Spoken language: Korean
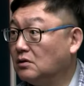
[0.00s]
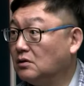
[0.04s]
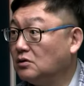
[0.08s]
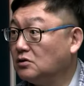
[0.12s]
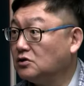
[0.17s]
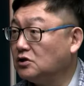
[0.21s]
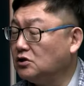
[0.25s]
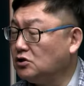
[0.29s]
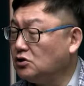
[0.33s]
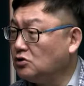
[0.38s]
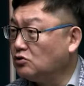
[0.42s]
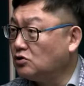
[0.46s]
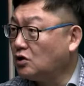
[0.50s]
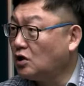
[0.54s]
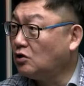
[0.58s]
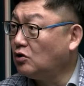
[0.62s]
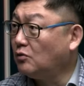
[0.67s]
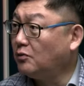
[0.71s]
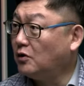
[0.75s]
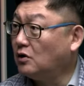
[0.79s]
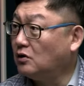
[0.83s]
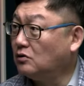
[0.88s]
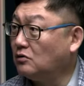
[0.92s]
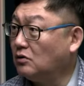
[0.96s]
신준호 태도
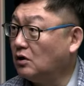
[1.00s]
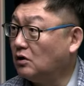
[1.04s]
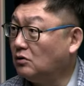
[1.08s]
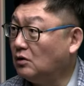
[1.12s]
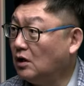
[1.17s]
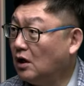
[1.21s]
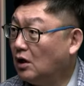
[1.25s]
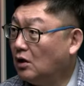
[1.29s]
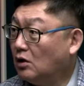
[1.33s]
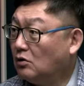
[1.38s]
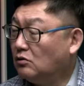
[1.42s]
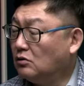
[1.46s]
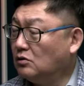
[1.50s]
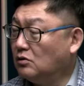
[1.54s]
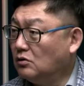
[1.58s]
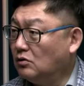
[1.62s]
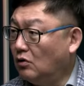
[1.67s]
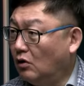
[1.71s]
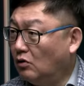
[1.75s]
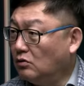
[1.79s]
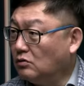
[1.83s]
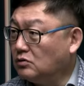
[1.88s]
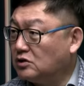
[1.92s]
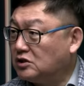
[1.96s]
변한 거, 어,
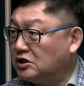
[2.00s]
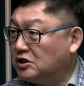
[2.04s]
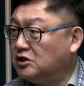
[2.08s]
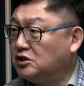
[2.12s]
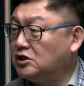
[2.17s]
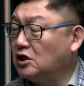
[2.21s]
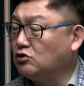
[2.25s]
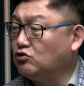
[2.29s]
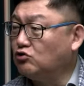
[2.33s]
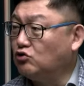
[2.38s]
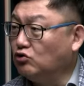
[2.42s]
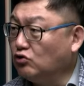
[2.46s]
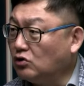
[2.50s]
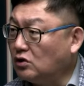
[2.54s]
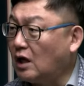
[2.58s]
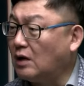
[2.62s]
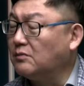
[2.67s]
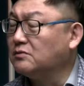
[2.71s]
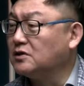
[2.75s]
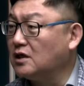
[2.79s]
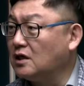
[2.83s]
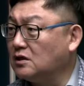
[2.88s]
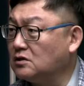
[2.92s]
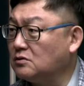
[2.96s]
어, 진짜
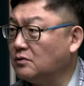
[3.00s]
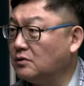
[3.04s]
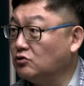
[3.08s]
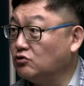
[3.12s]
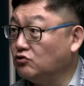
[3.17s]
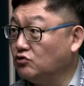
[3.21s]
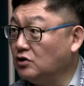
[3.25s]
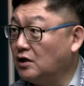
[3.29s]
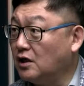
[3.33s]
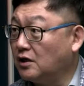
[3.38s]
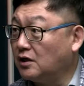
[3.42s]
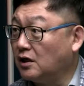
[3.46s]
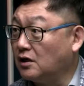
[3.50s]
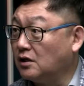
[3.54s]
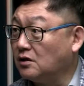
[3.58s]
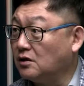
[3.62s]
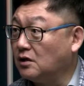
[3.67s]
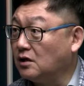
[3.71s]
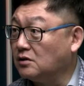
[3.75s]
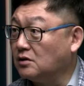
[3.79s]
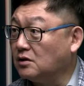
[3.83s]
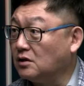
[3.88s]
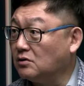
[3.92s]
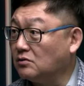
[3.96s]
뉴탐사에서만 유일하게
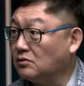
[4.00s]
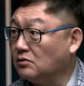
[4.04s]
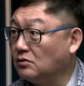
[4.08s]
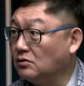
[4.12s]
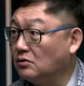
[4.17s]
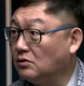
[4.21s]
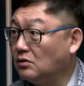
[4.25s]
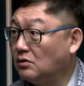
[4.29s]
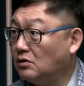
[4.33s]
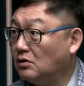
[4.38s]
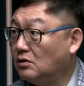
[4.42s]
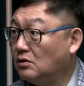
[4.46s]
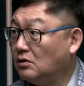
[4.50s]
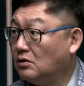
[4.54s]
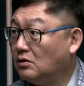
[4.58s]
얘기를 하더라고.